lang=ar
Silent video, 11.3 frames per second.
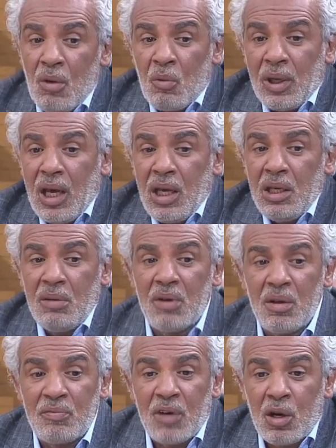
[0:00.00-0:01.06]
والله
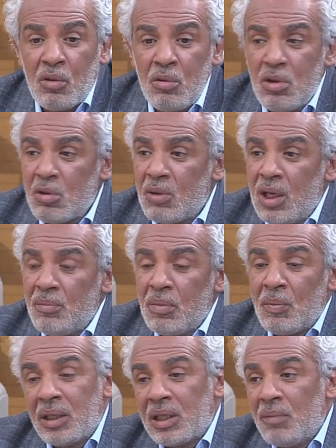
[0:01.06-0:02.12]
آه، فخور ولا
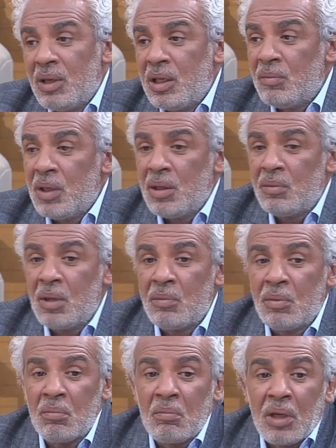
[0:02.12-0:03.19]
معناتها ما
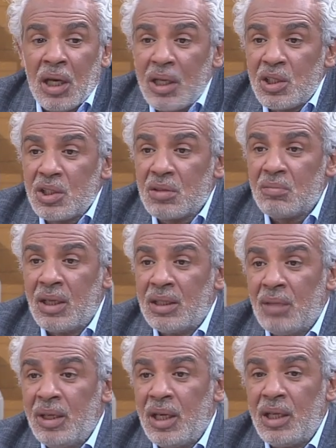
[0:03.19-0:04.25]
ما نعرفش
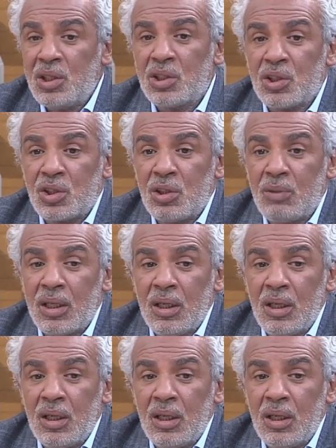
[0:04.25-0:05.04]
معناتها ما نعرفش حسب